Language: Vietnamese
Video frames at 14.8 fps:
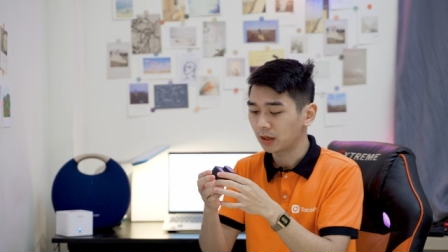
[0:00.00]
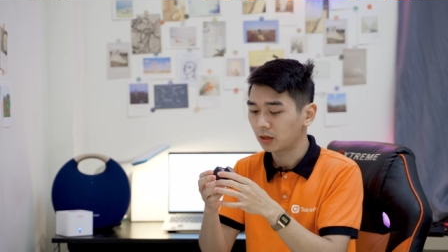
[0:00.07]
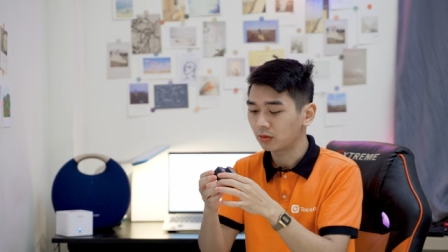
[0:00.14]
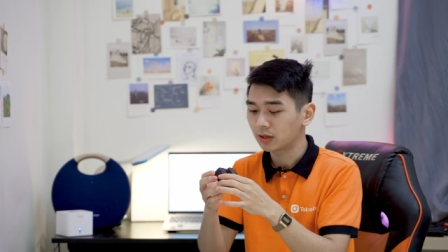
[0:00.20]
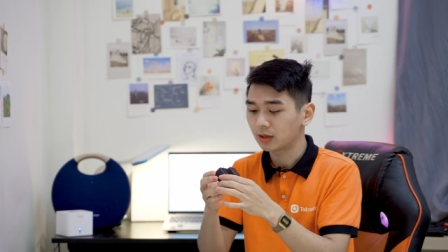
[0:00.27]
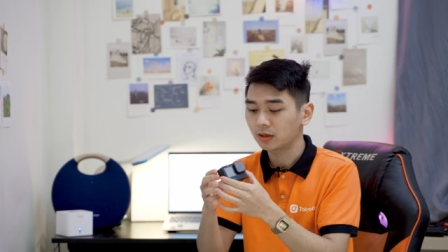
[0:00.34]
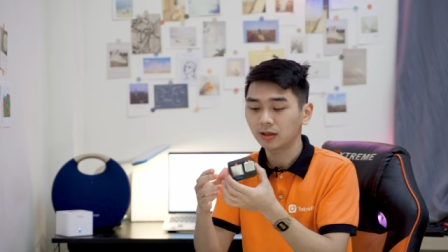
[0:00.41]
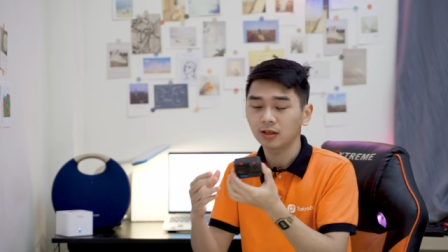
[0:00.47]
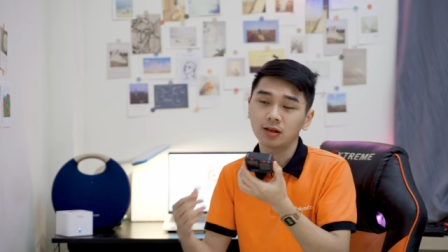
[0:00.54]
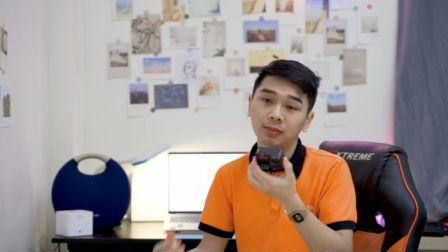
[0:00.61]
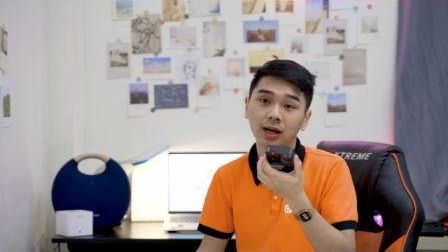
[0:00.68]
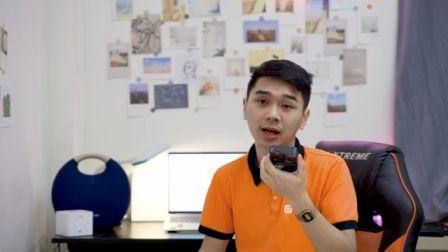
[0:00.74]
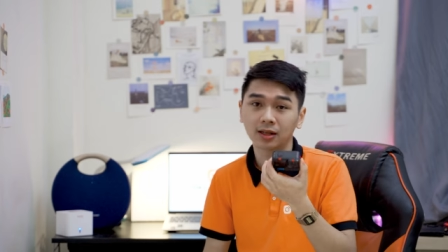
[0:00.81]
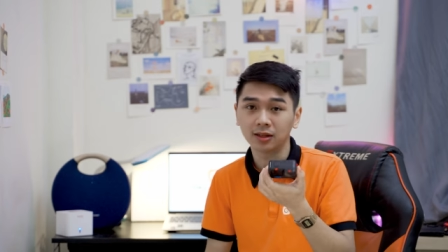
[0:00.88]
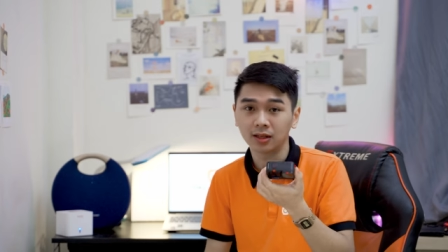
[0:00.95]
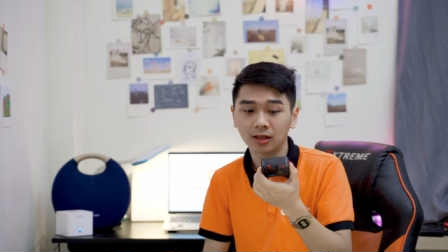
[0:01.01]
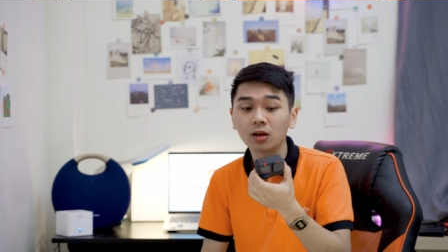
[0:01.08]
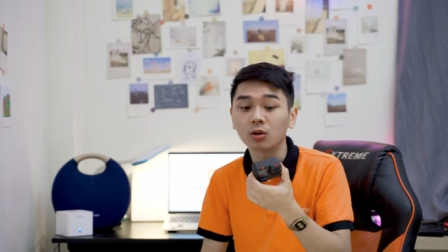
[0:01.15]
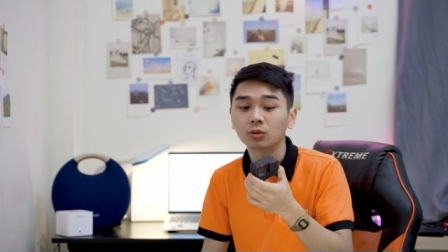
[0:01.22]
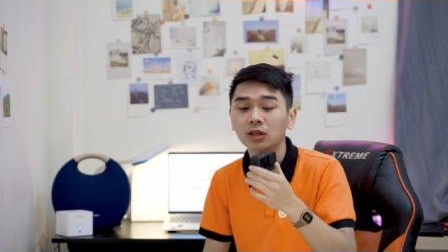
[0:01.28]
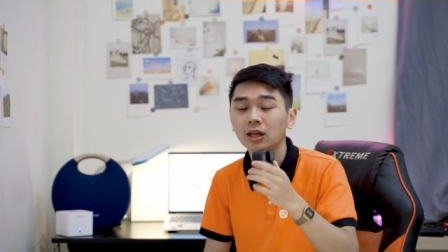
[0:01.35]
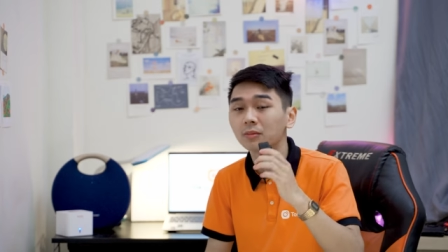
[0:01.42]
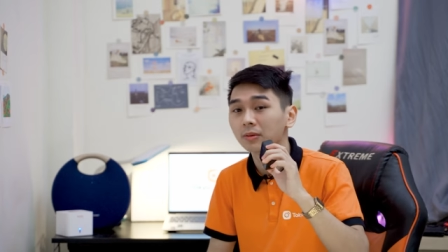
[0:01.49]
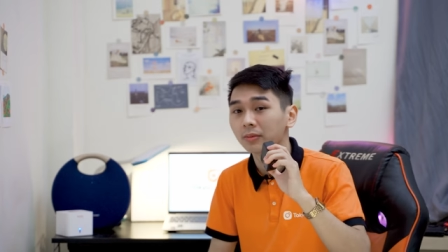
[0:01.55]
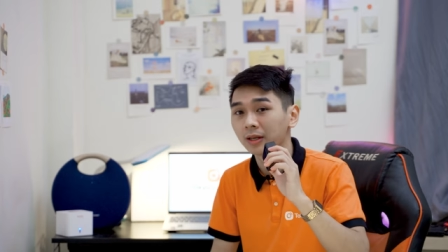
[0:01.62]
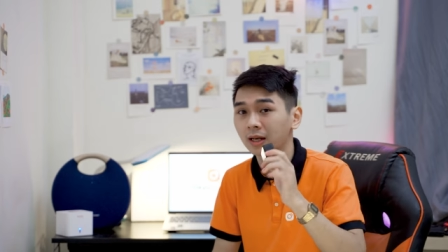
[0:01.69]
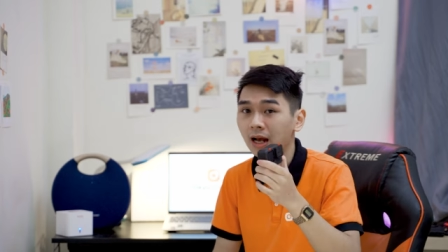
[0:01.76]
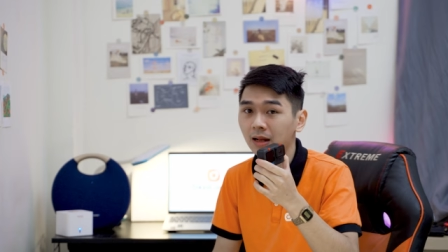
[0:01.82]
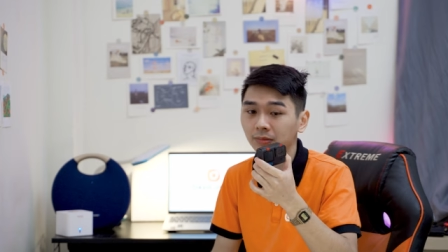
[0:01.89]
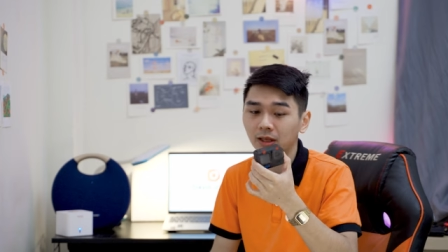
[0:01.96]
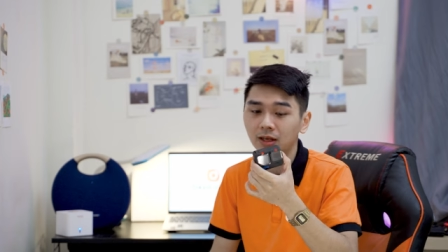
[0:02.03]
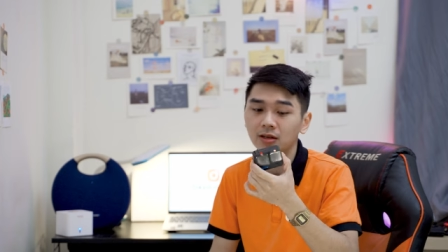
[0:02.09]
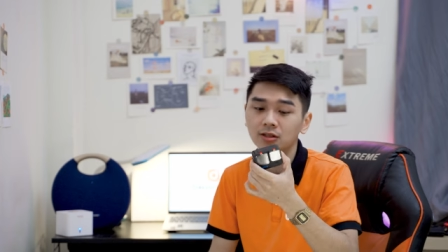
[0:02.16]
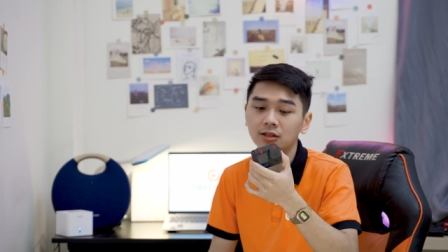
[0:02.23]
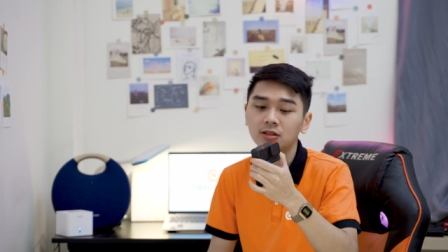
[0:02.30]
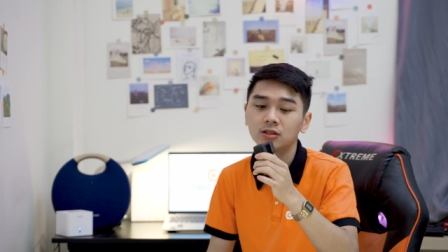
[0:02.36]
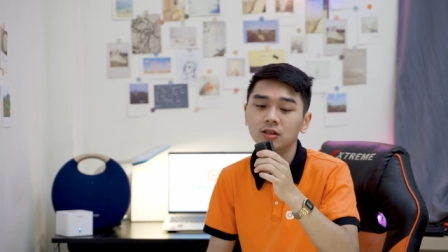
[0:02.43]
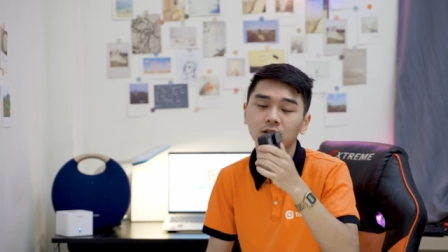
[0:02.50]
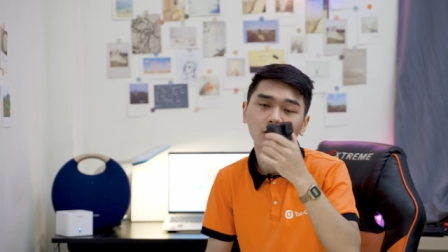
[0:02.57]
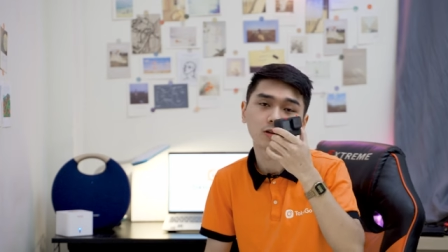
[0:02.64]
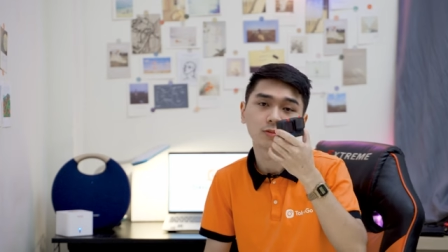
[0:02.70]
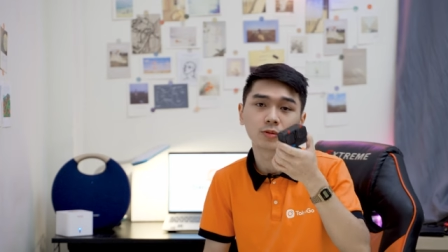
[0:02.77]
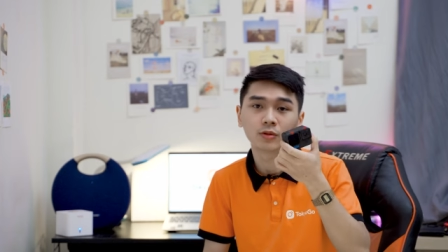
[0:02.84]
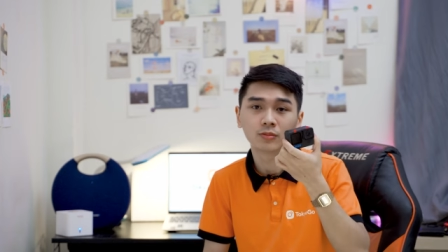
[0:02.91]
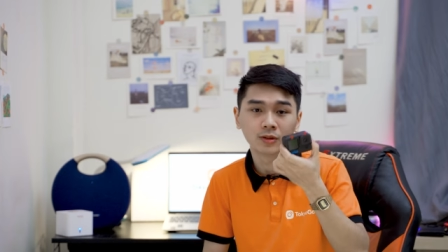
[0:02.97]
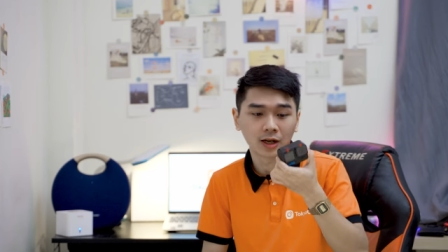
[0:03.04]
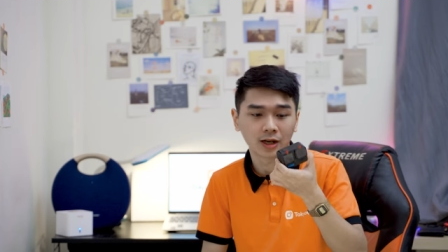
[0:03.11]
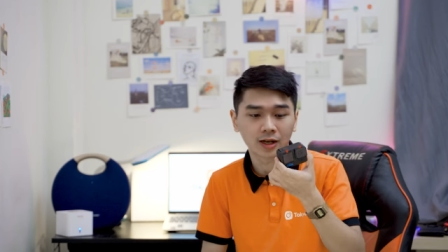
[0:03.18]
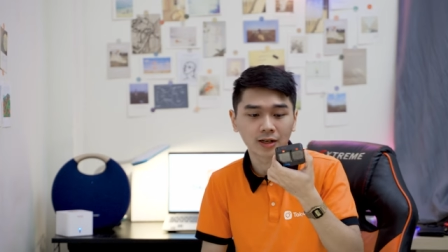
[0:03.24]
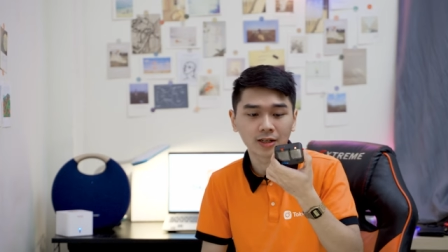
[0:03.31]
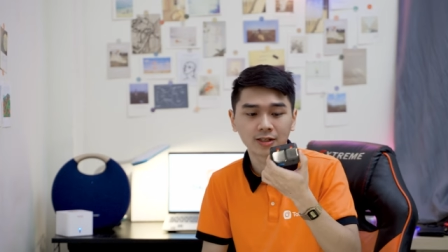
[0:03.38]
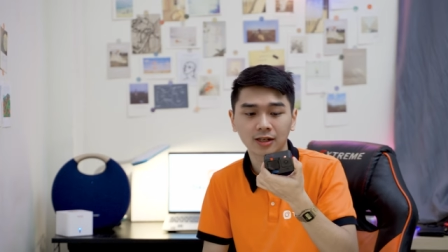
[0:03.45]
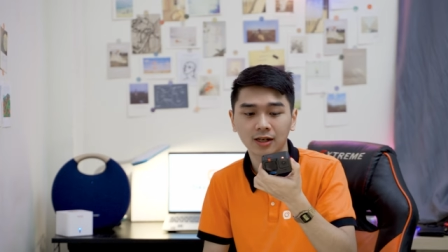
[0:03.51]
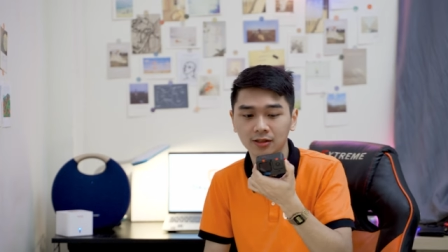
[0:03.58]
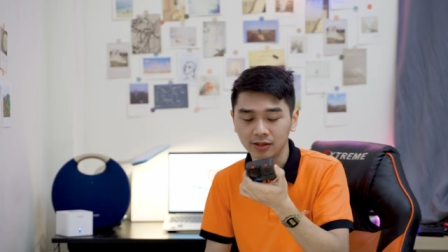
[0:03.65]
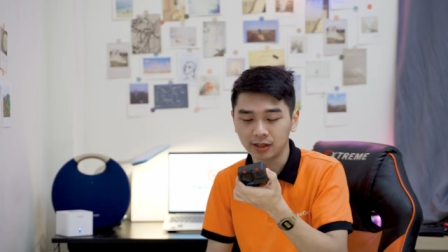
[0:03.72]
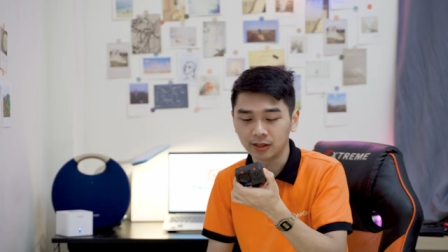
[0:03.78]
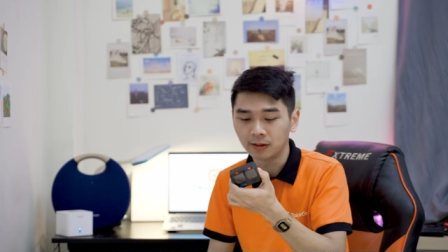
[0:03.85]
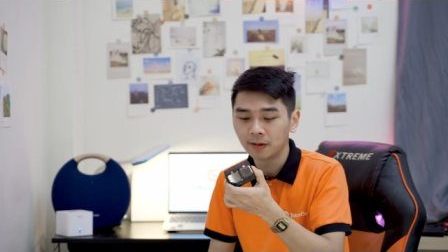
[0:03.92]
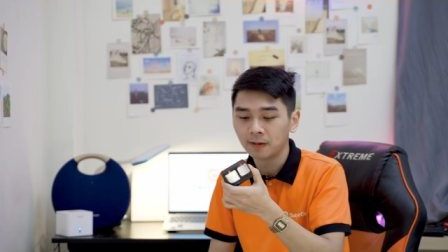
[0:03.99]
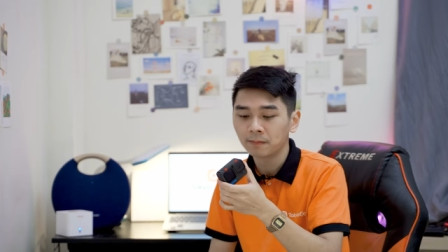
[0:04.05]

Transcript: chiếc máy luôn nhé. Những cái điểm cải tiến đầu tiên mà mình cảm thấy ở trên chiếc GoPro 10 này đấy chính là gì?